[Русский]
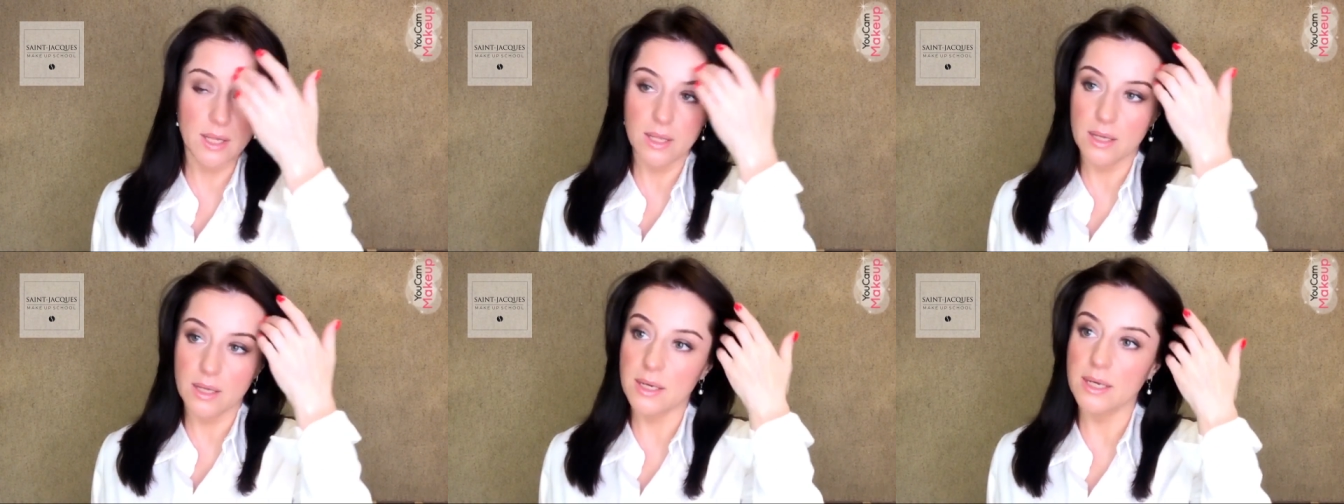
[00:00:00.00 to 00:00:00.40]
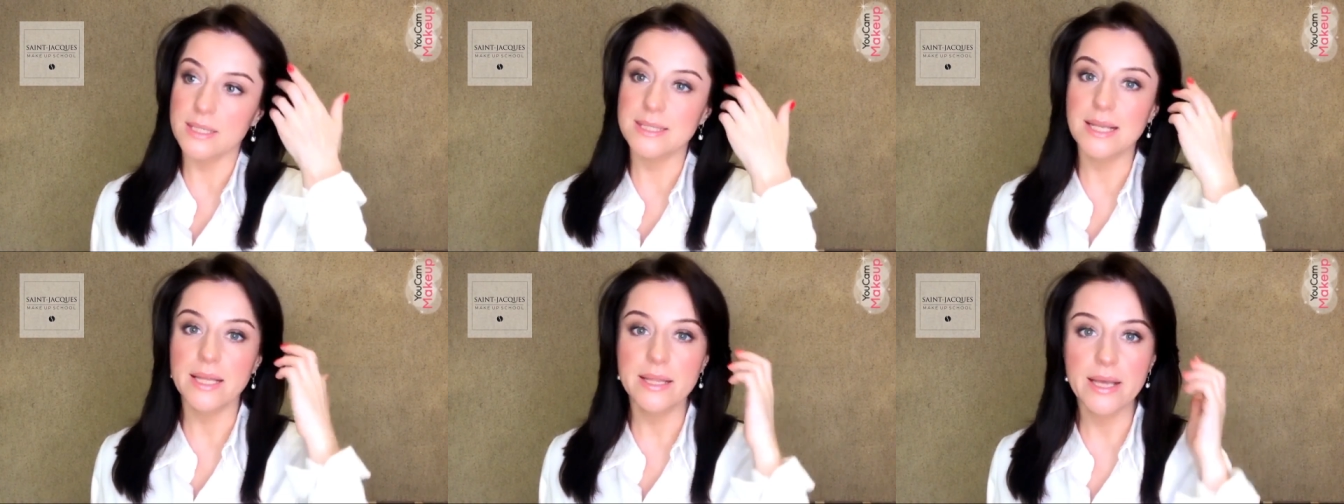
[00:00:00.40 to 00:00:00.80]
э,
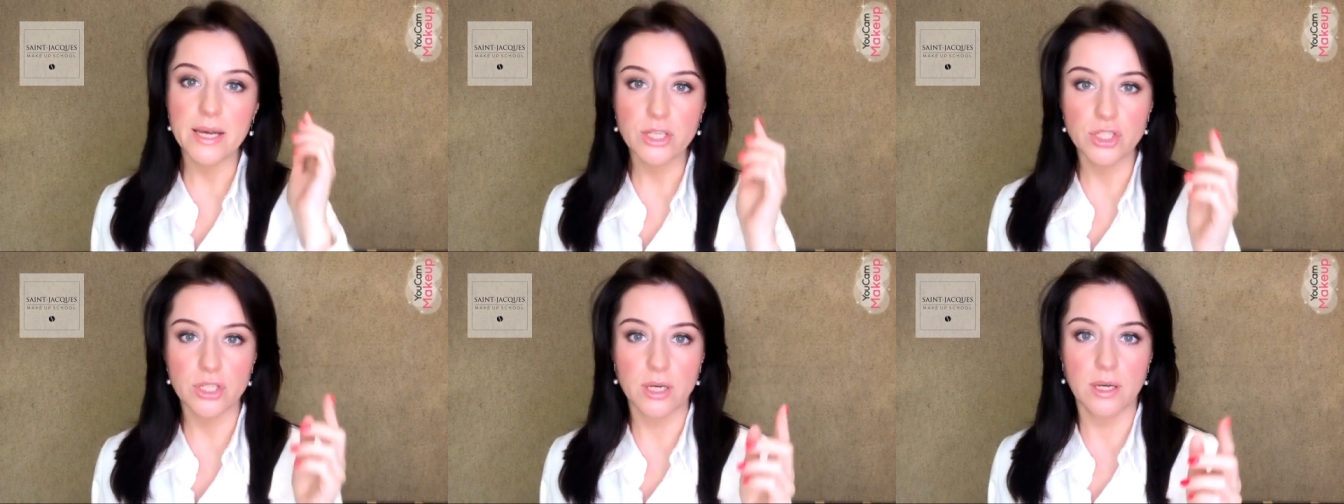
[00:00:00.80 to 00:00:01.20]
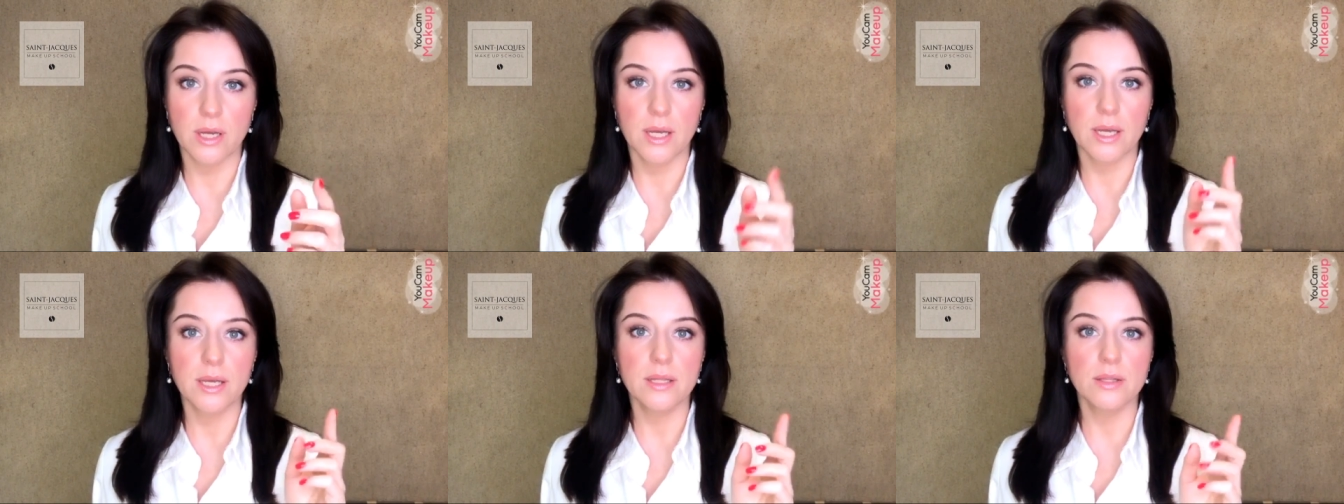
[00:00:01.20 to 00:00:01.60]
задача –
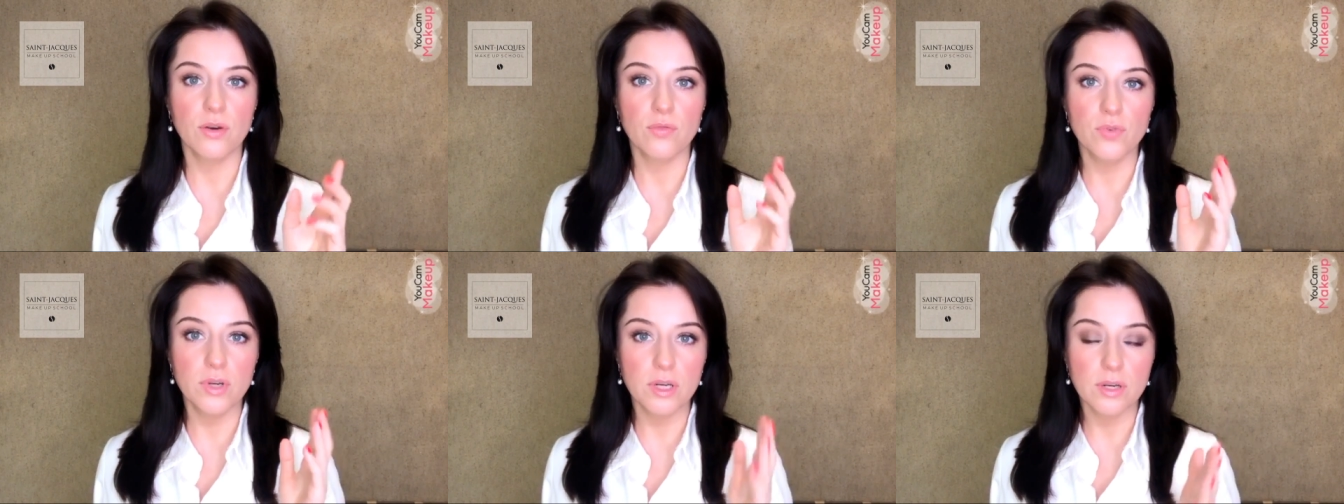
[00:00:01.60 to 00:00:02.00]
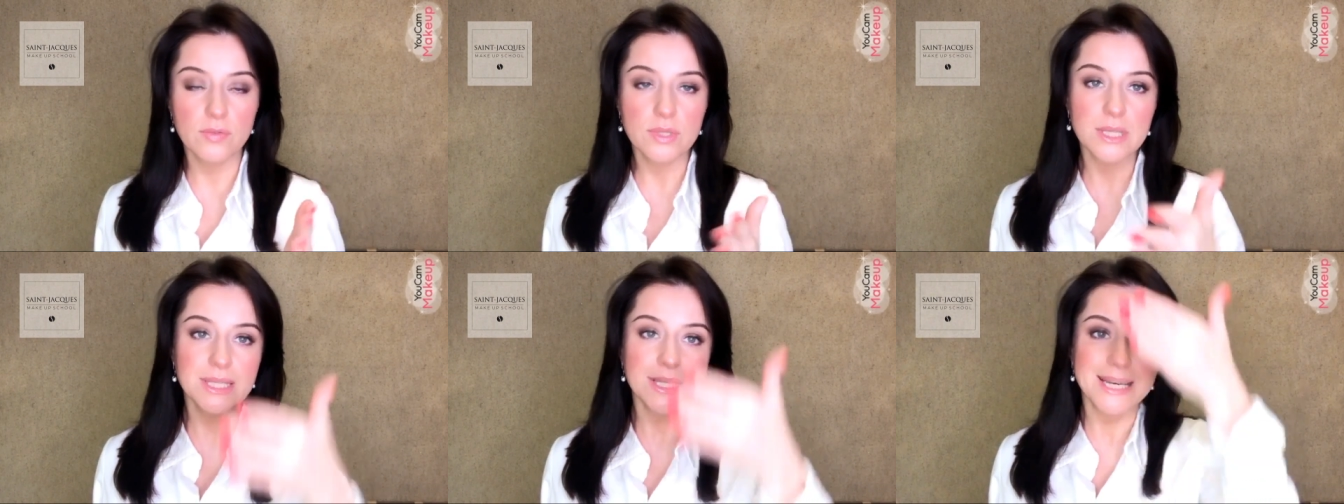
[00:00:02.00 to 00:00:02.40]
это
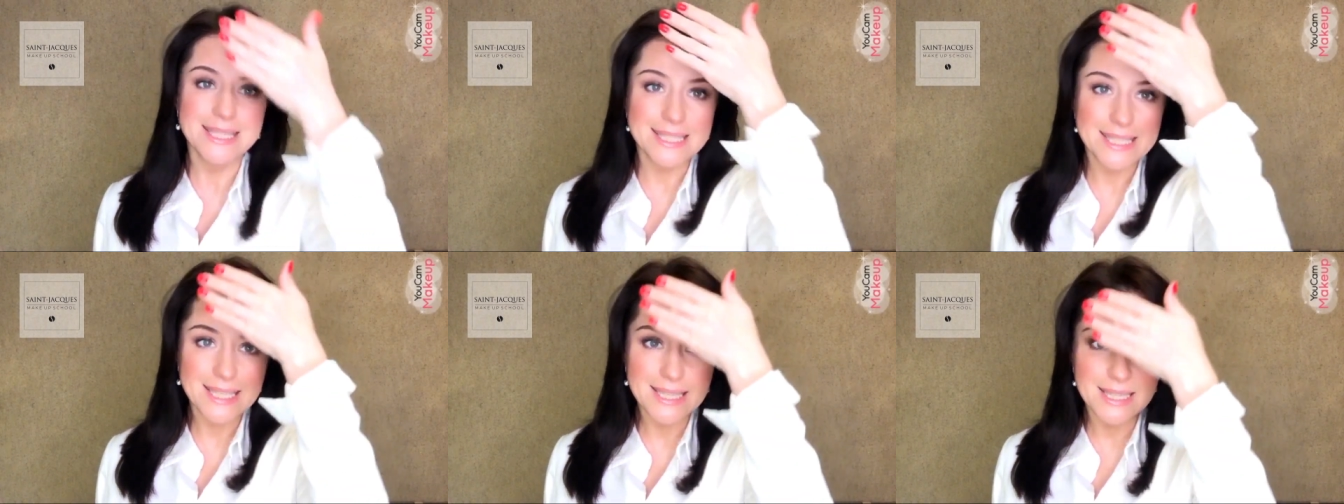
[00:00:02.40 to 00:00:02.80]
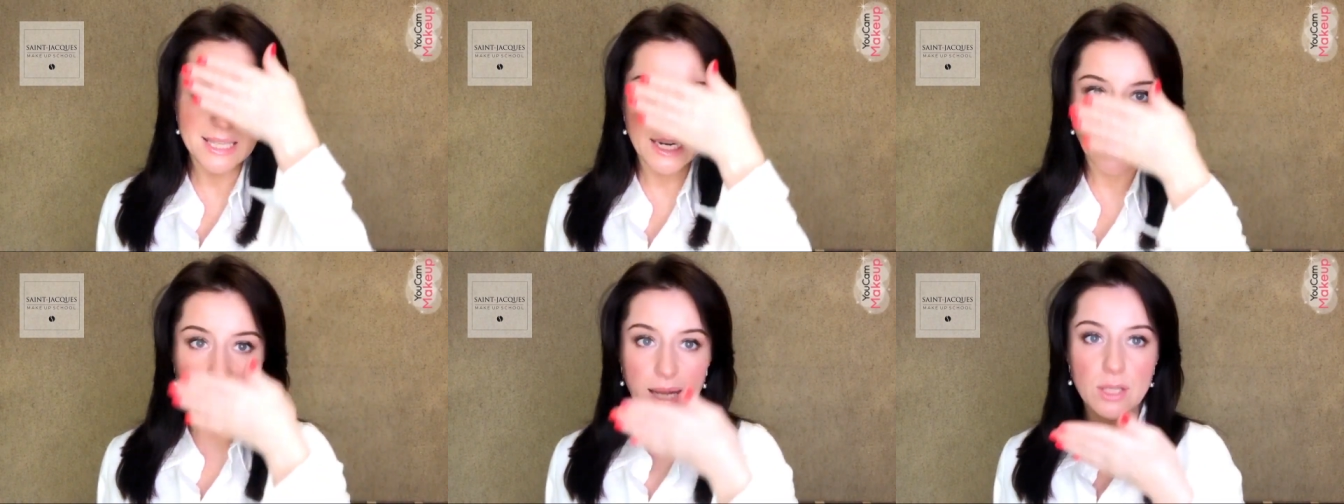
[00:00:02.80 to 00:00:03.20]
выровнять
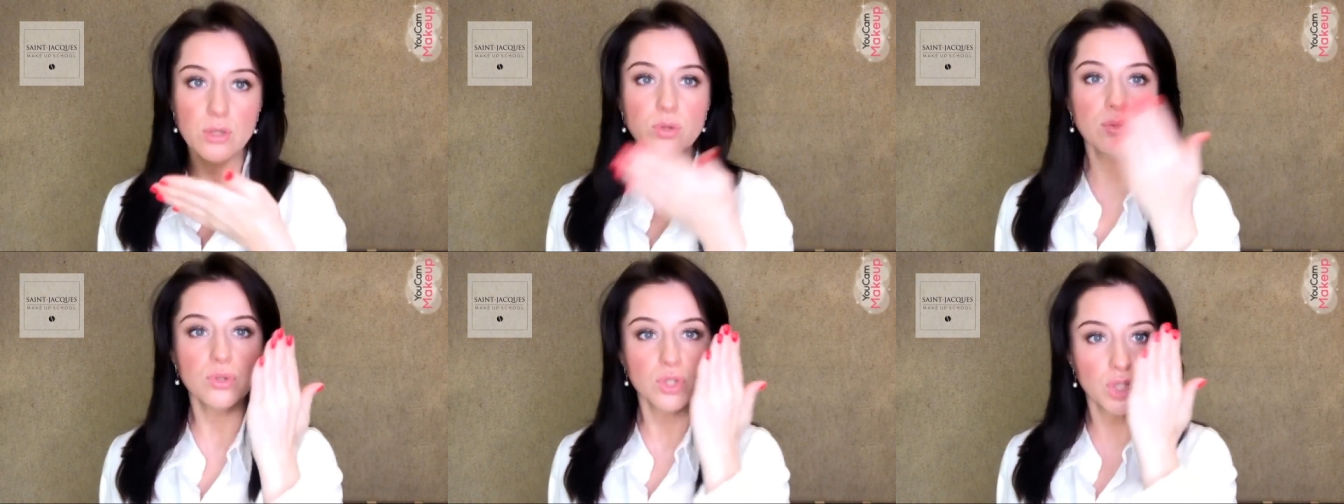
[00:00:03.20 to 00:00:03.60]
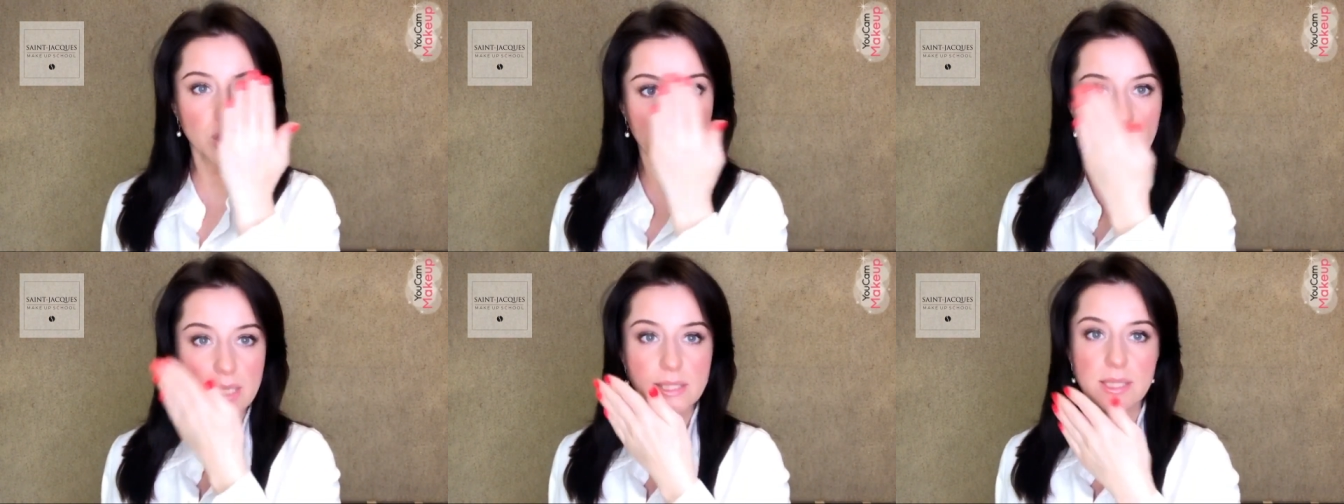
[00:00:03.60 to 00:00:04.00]
центральную
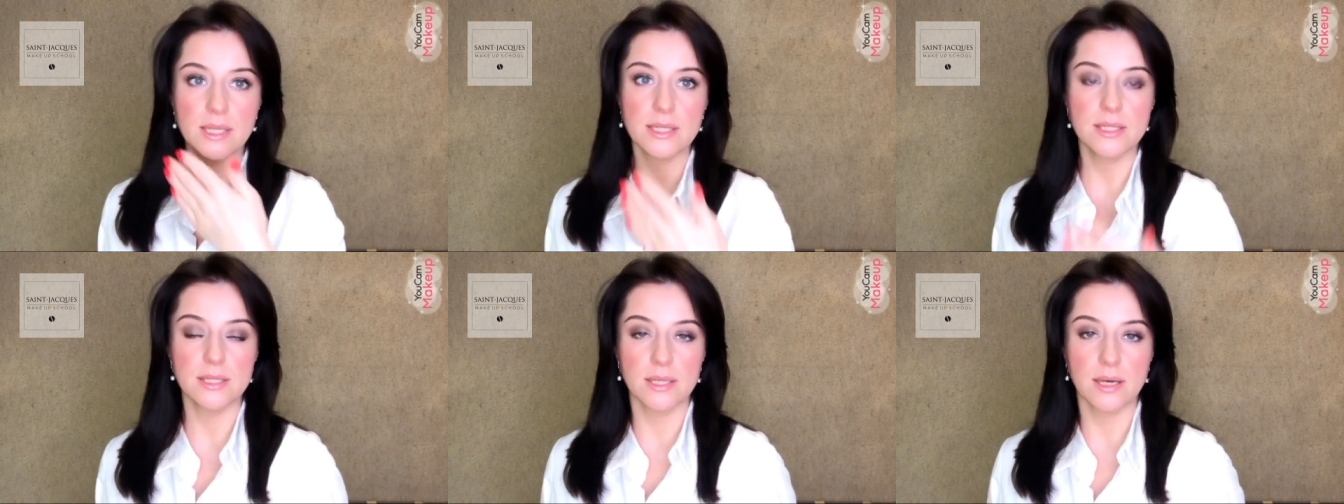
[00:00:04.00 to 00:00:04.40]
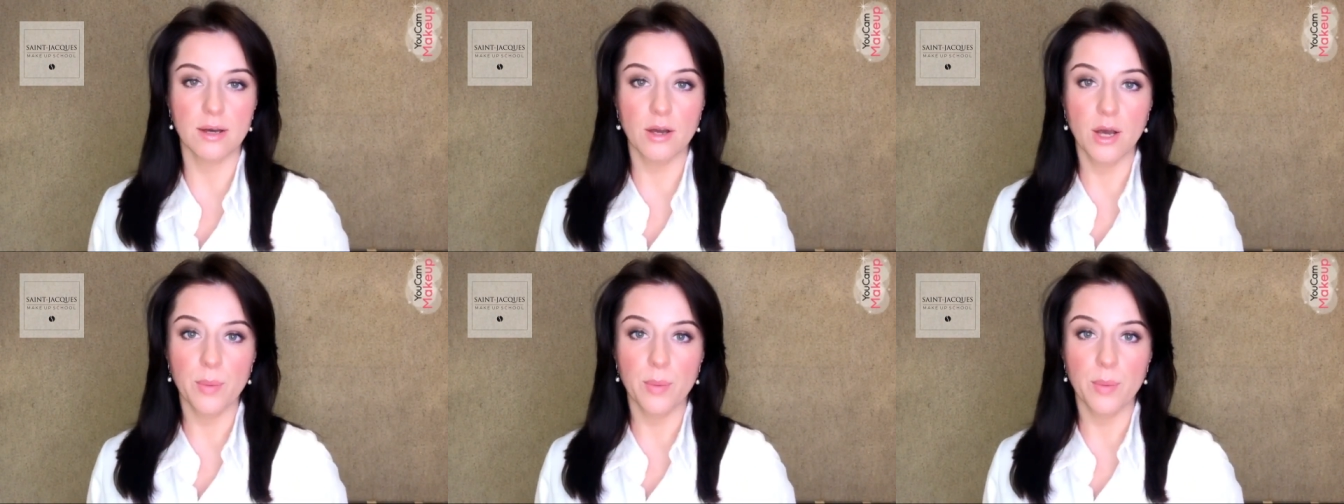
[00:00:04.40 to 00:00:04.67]
часть лица.